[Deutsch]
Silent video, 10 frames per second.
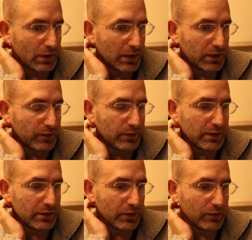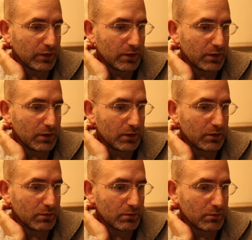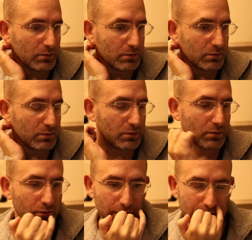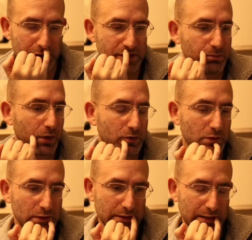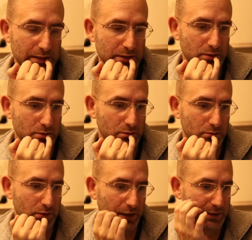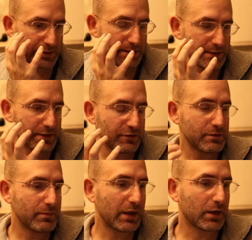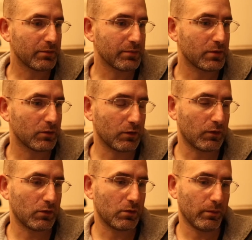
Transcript: gesehen, dass sie wahrscheinlich Botox hat und gleichzeitig sehr viel Make-up benutzt.